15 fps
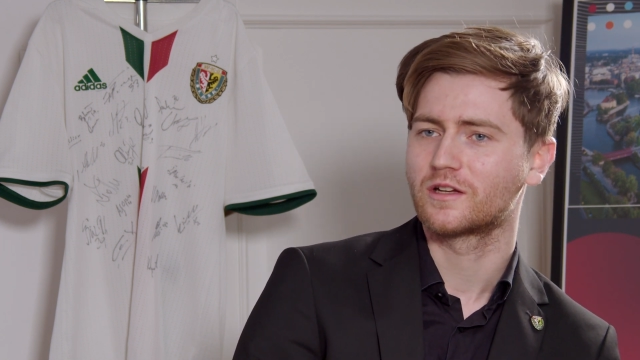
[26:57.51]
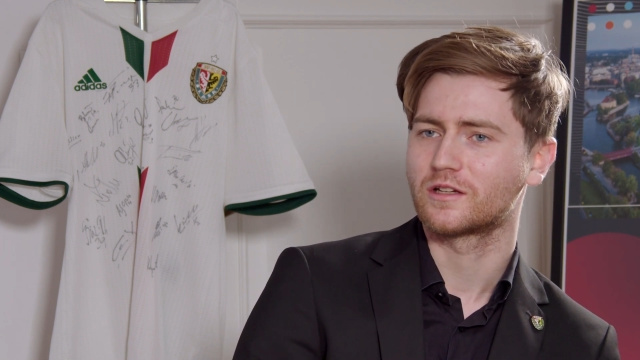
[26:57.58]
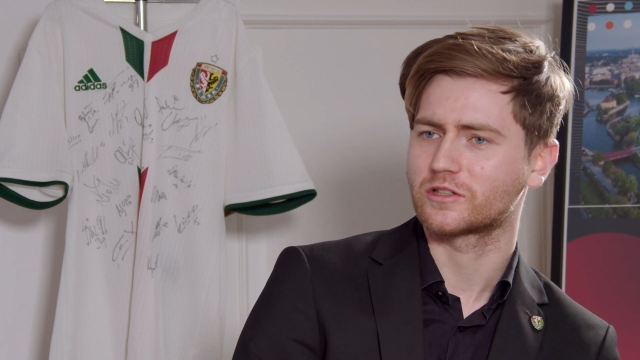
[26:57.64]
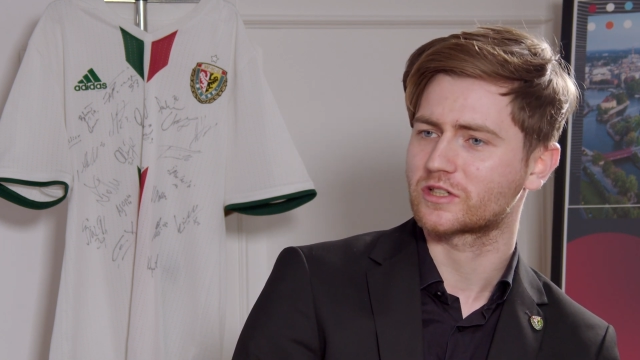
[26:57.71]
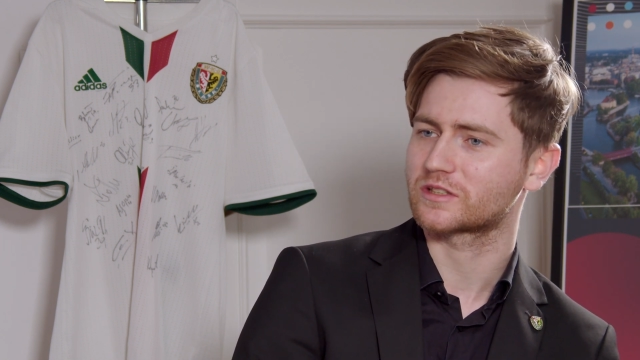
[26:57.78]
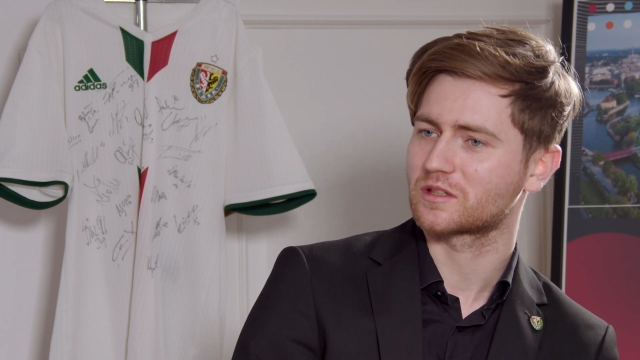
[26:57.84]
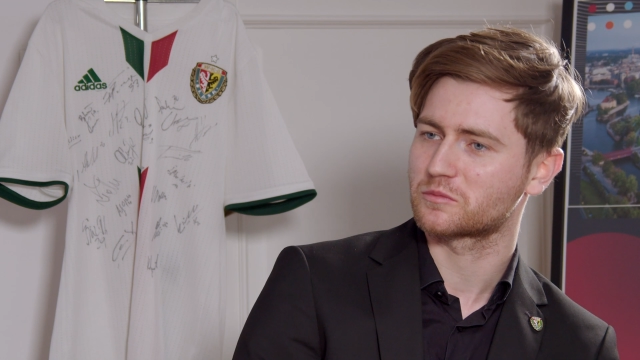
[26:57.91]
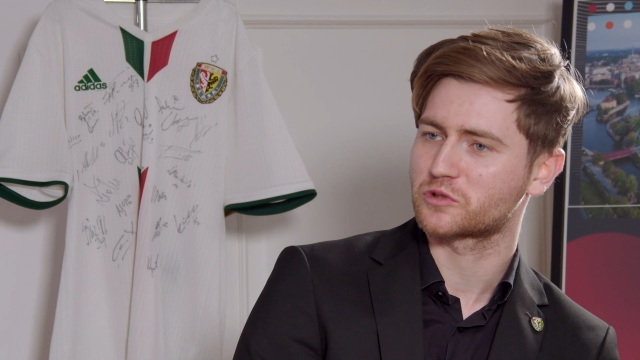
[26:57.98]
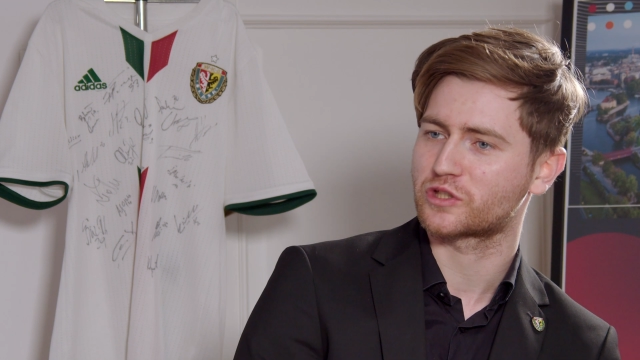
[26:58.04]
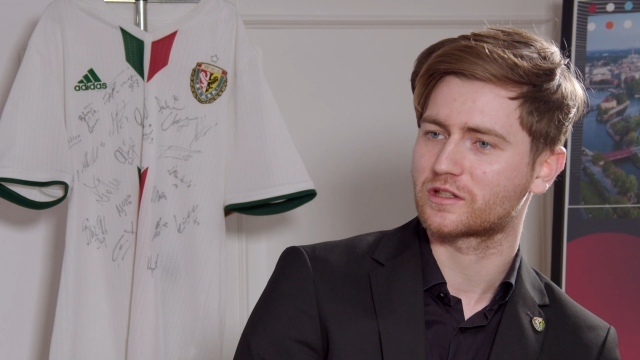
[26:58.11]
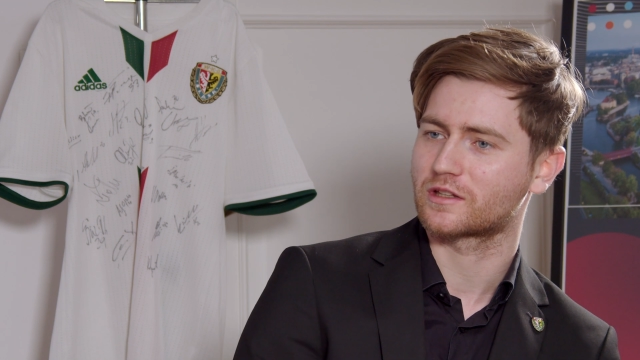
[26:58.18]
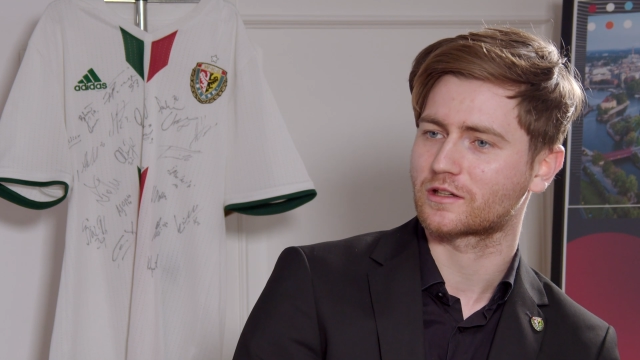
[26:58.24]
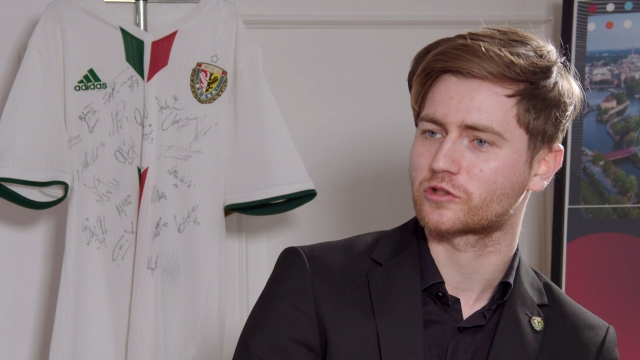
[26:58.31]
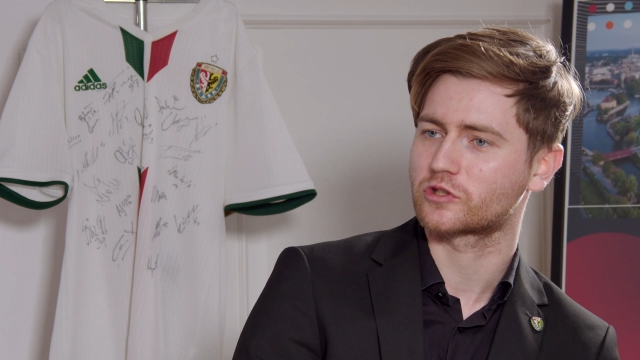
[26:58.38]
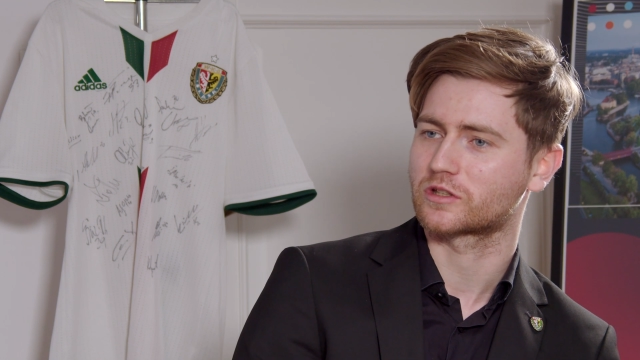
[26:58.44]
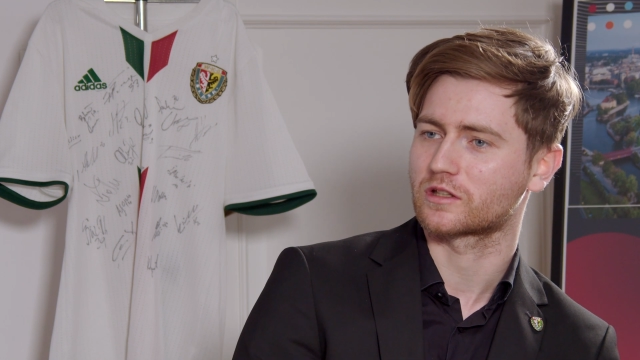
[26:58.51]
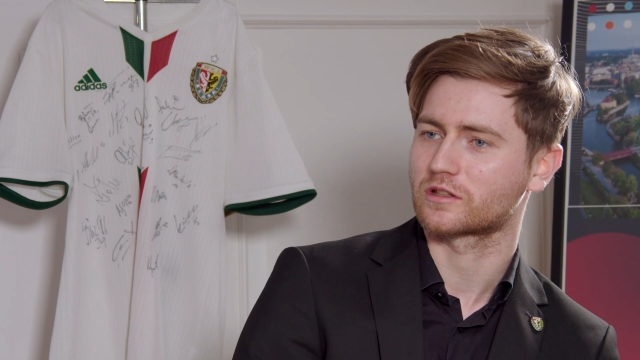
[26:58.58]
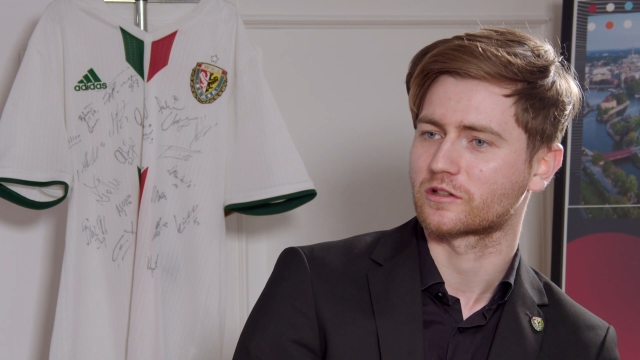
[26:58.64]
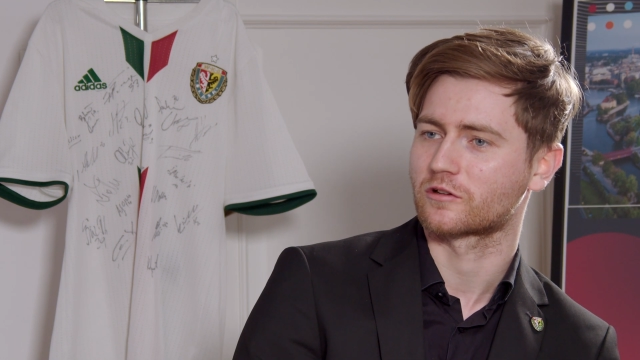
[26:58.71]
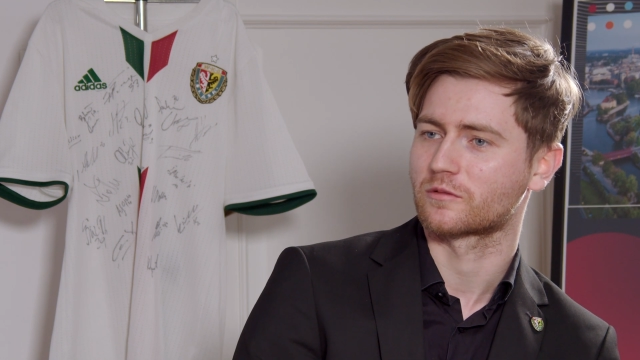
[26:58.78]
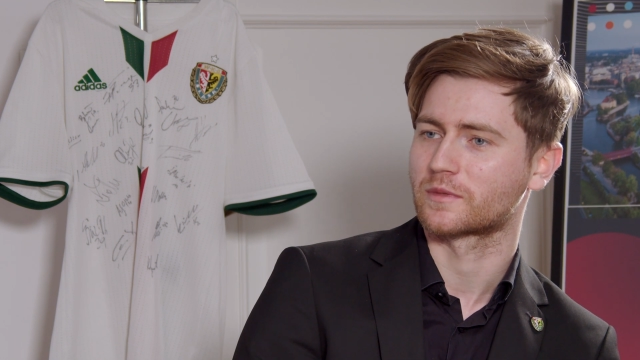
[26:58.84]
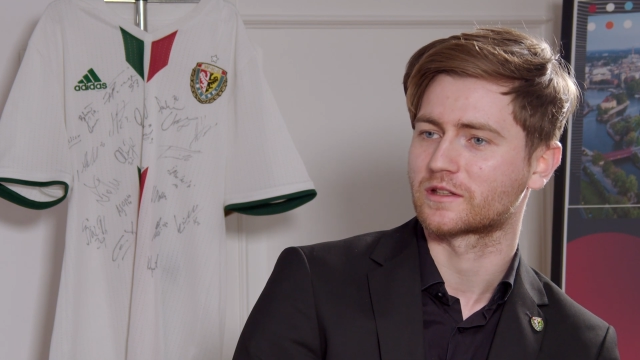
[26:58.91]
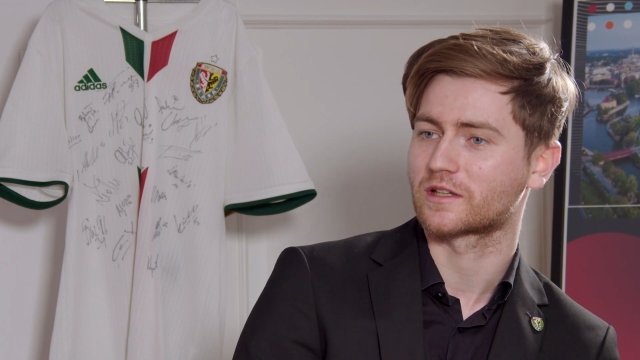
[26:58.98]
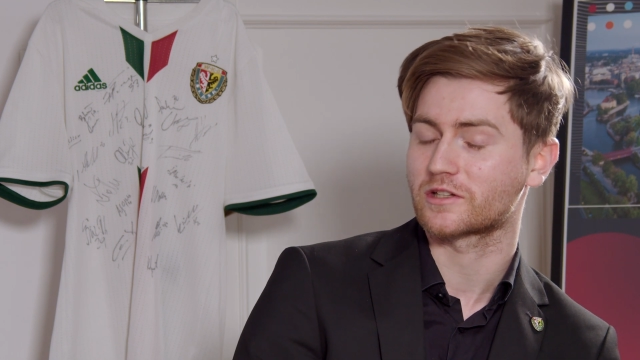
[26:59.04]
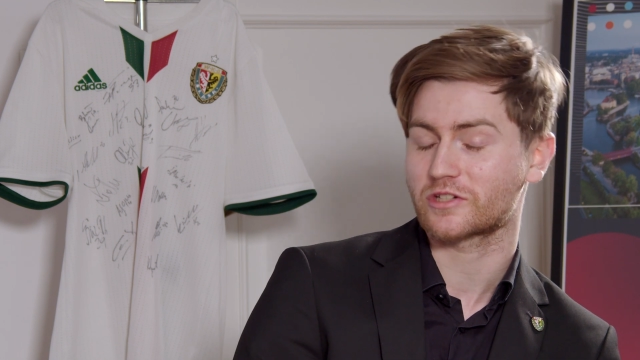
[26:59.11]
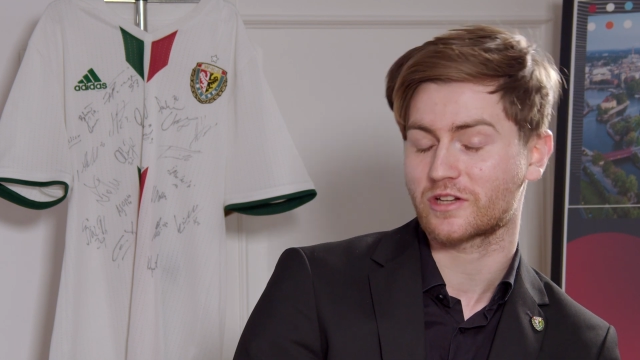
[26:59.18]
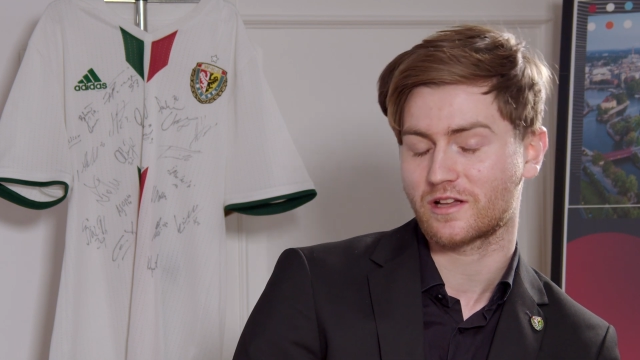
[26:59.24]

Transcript: i czasami się jednak czyta te komentarze,